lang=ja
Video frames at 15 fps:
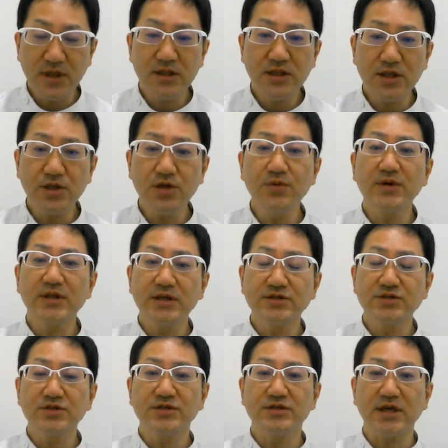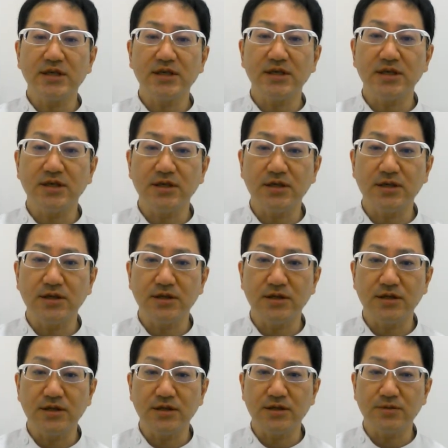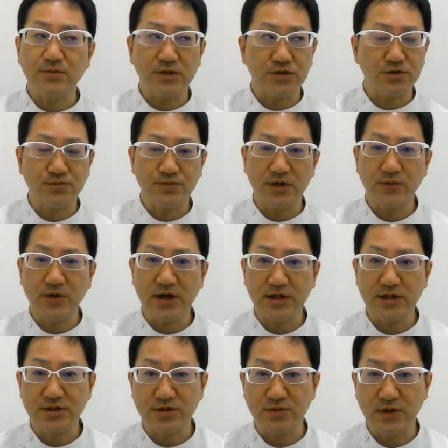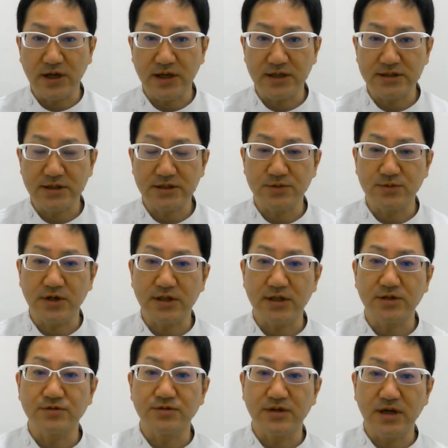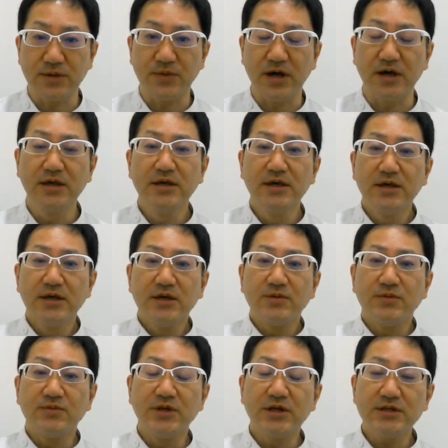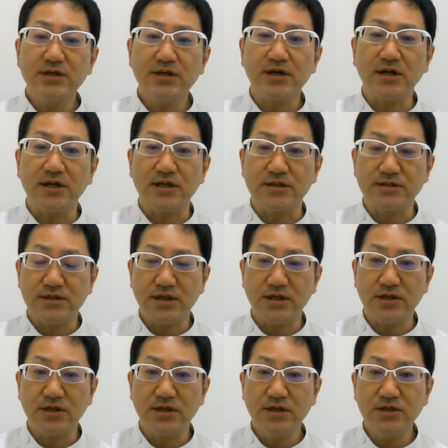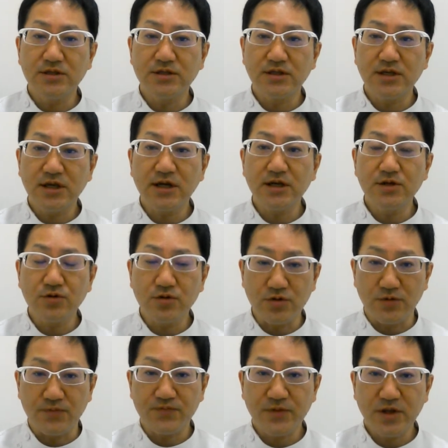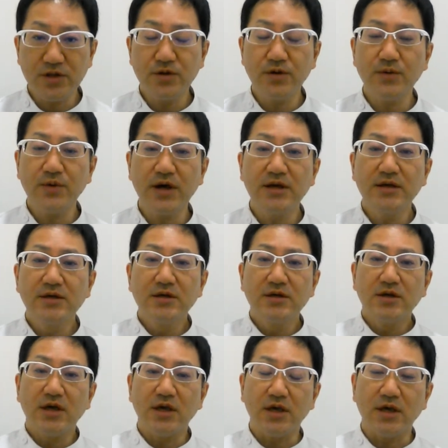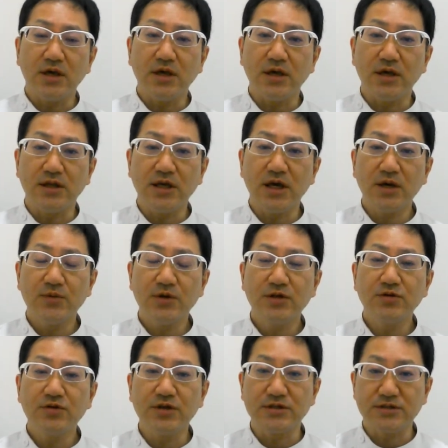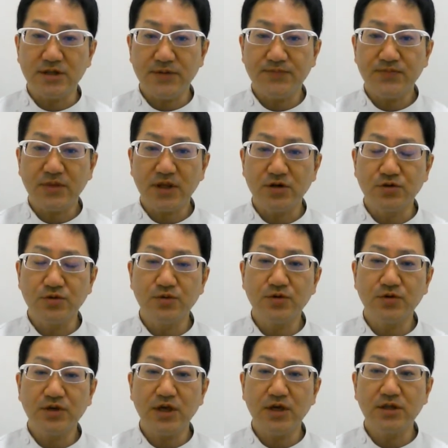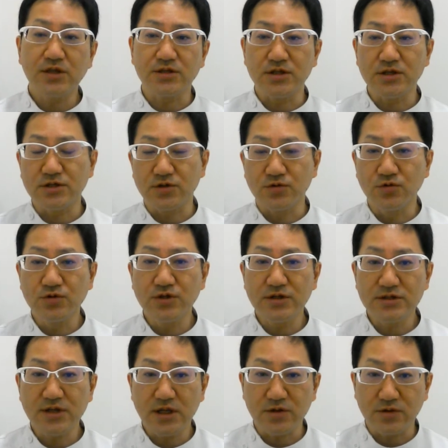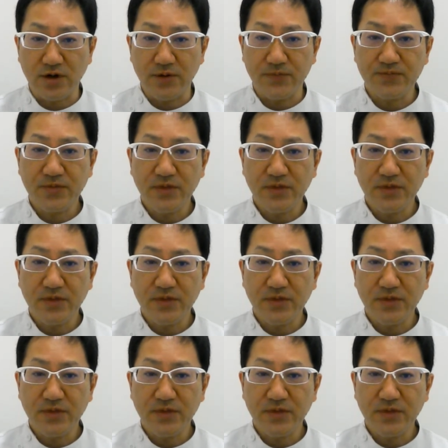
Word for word: 例えばね、つい最近、まあ、順番わかんないですけど、挙げさせてもらってるのが、まあ、皆さんからですね、聞かれること。例えば、えー、リハビリのですね、首の権威って先生どうですかとか、